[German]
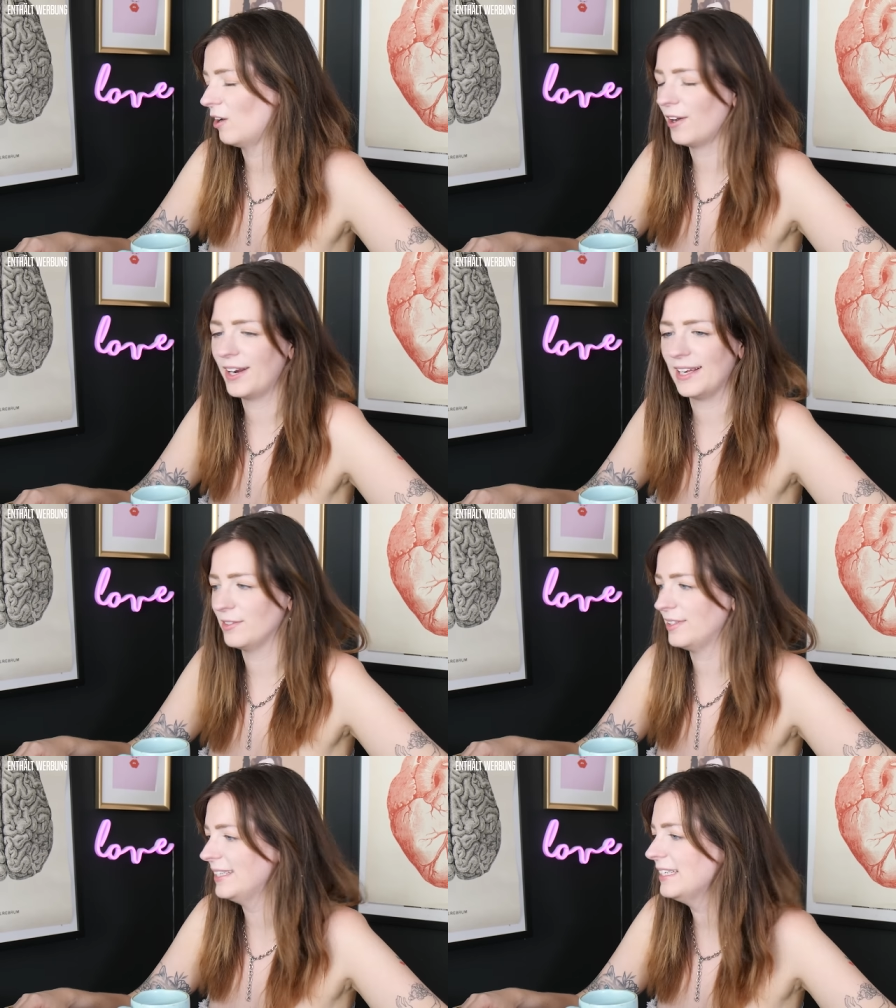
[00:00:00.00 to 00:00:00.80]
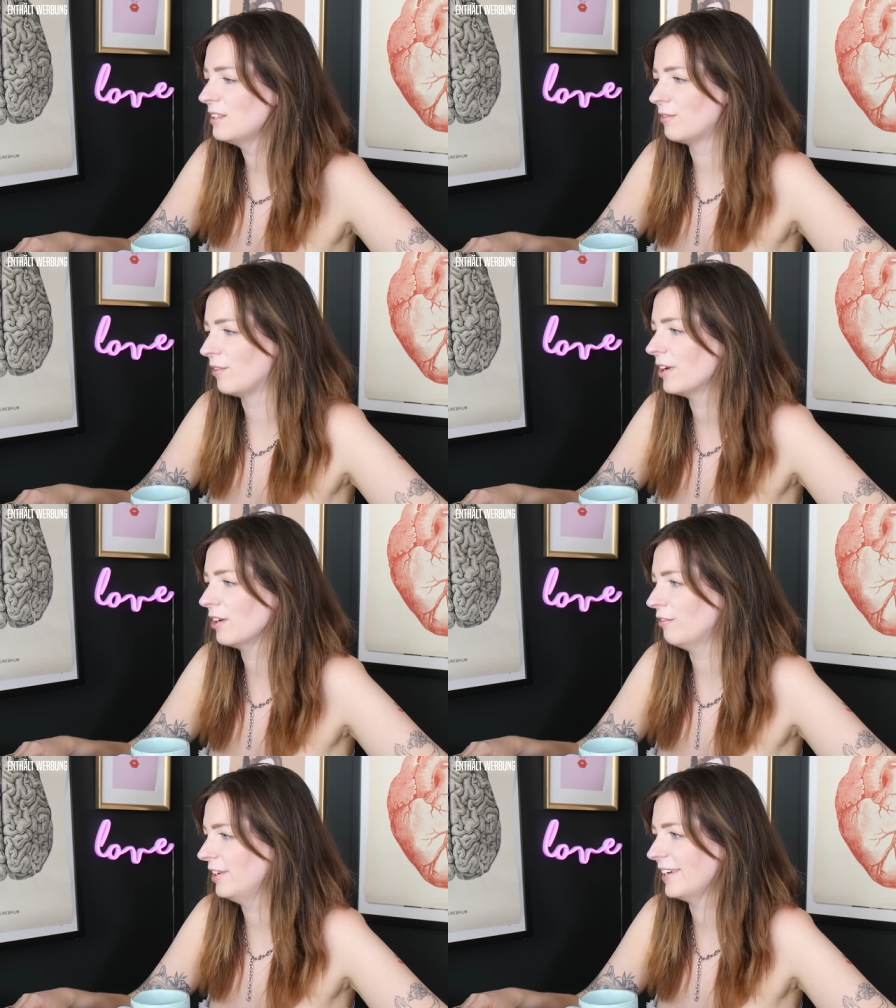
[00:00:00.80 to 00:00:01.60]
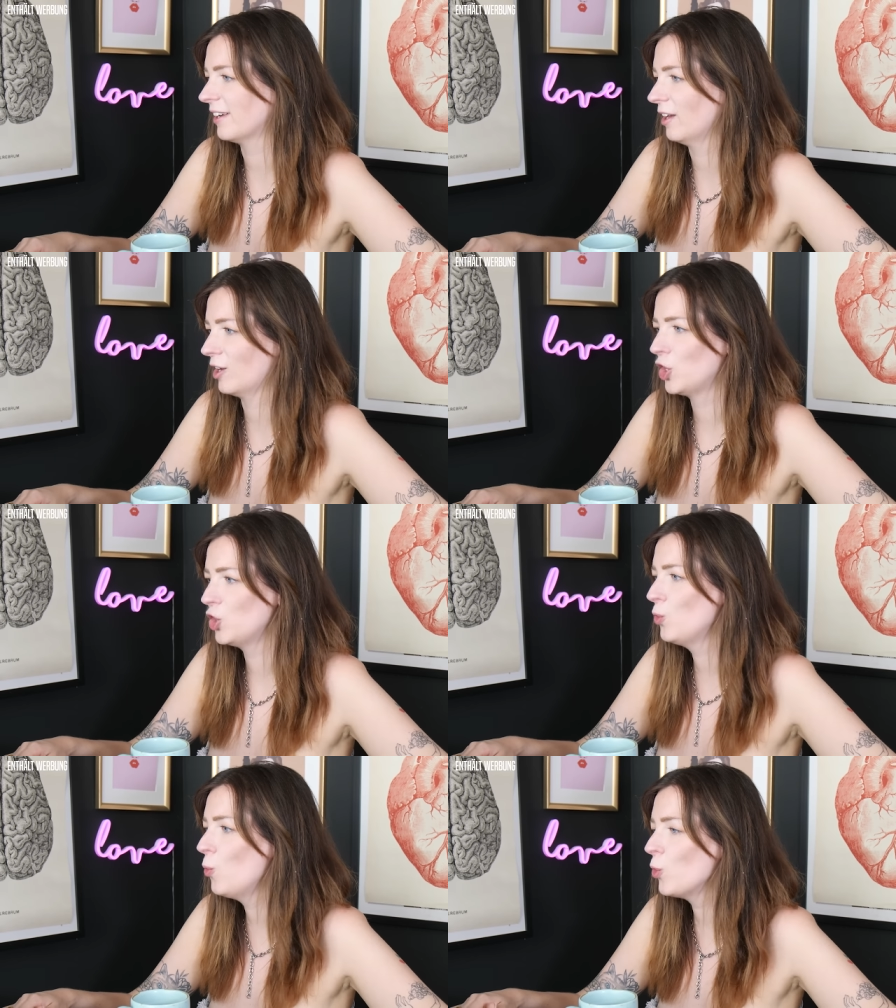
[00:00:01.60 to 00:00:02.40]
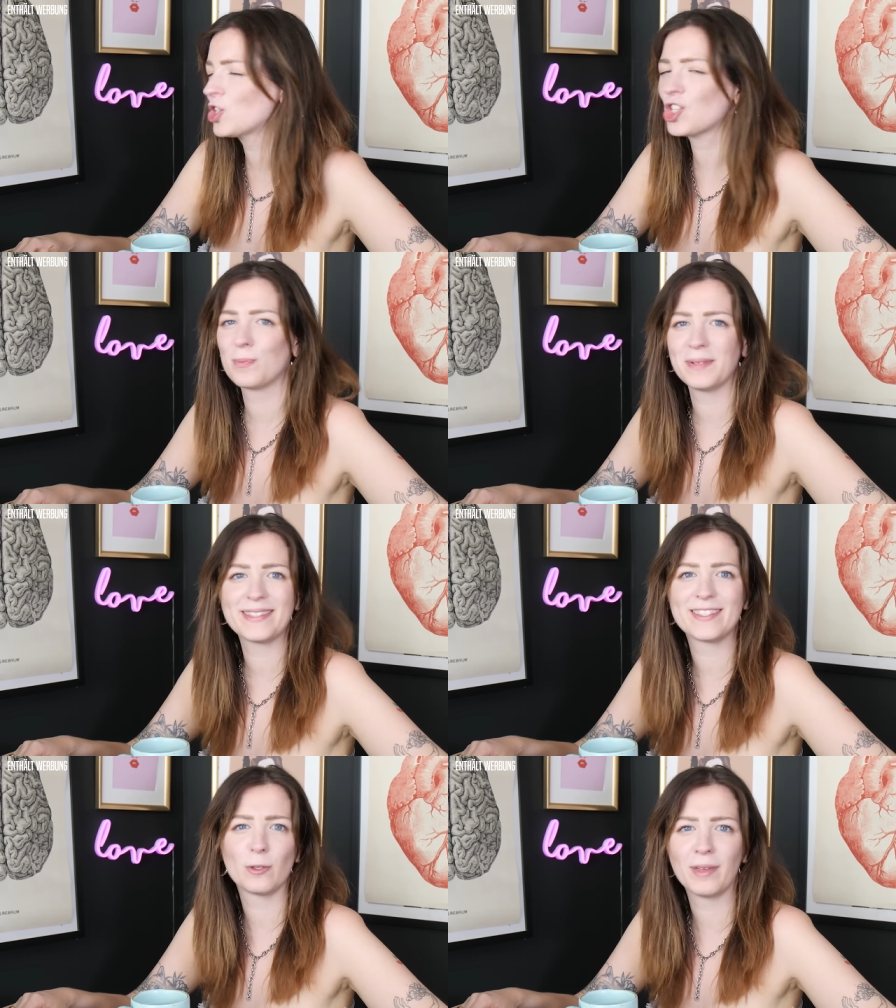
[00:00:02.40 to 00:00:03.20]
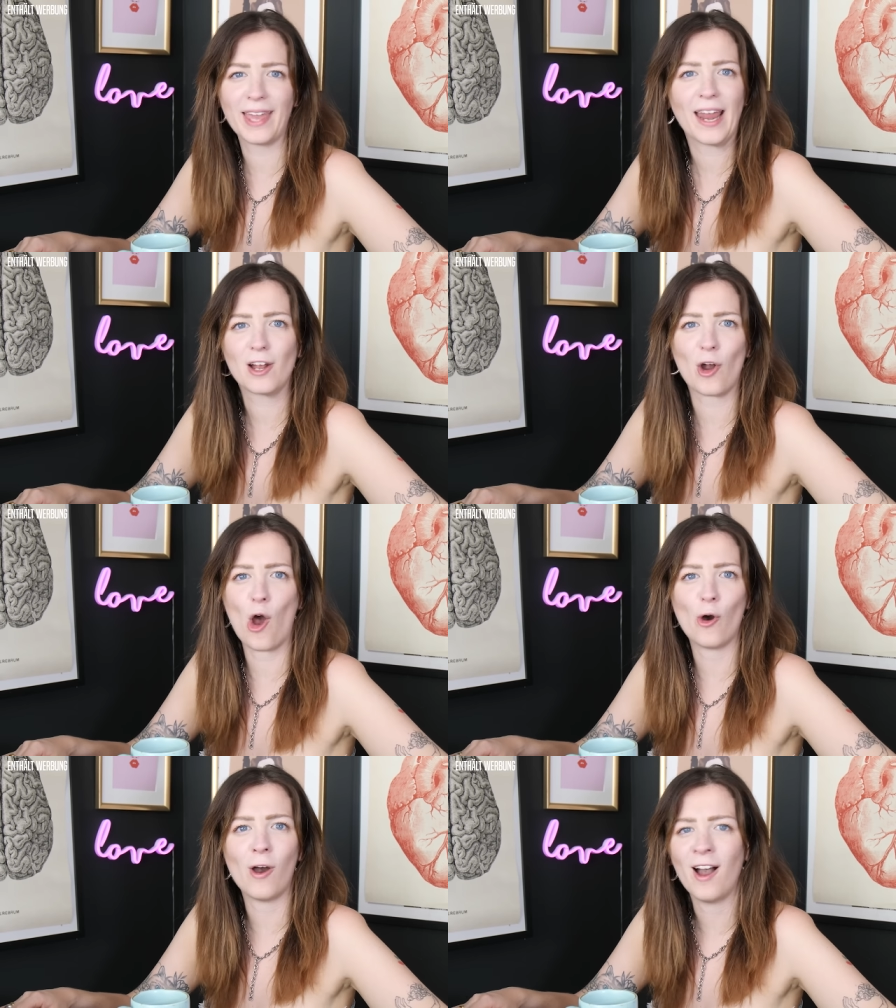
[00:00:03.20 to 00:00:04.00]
Leute, also diese Folge wieder geknutscht bis zum Get-No.